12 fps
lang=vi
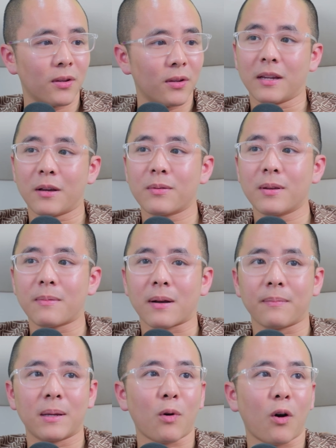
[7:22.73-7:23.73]
Đấy, thì nếu
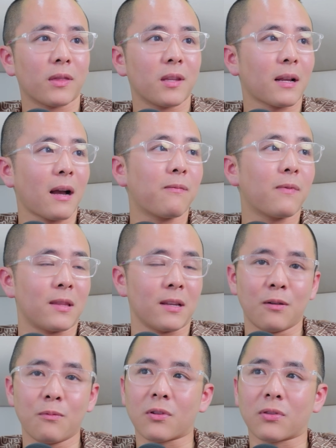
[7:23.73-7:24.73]
như mà mình bỏ tiền
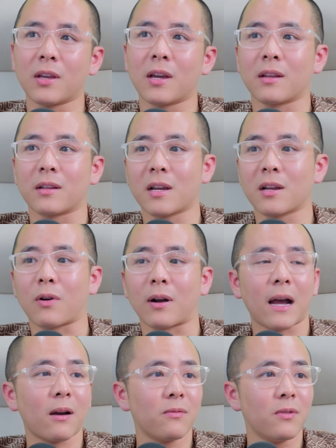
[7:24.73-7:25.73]
cọc vào thì không còn tiền để
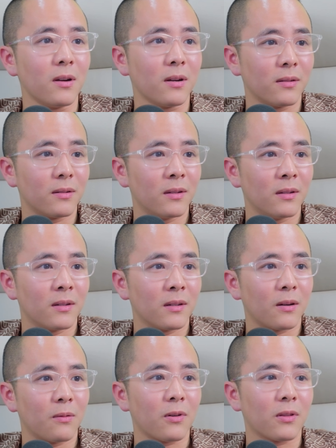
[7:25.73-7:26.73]
chạy quảng cáo nữa,
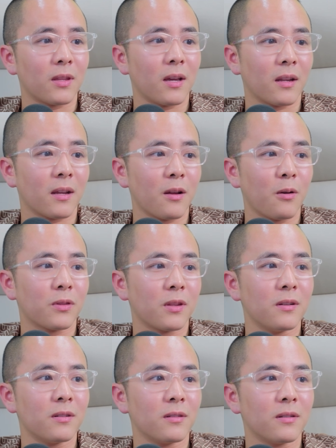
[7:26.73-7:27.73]
không còn tiền để
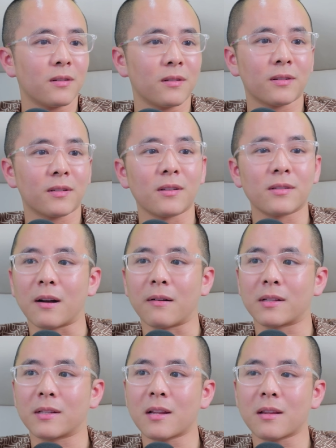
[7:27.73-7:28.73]
đầu tư
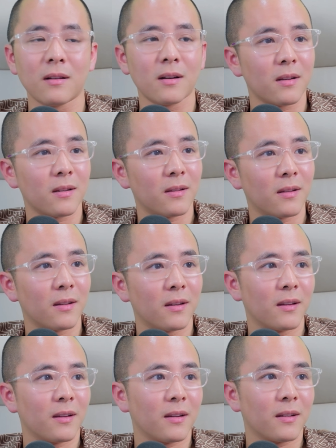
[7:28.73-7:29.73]
cơ sở vật chất nữa.
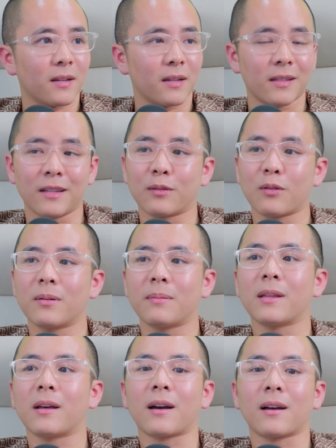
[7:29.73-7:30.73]
Đấy,
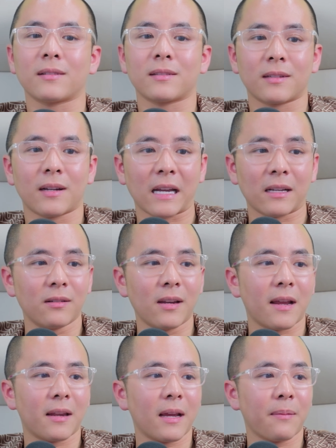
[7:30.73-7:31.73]
thì thôi bây giờ
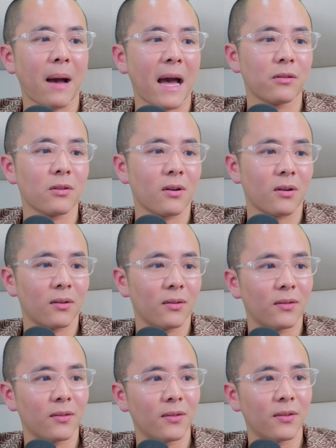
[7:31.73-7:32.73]
anh cứ để đấy em bán
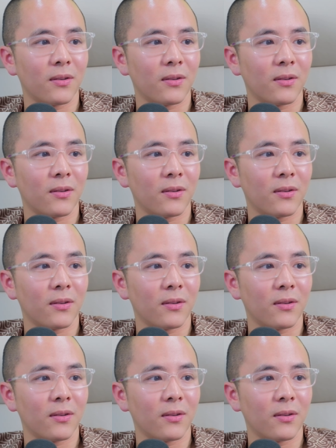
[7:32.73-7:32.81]
cho.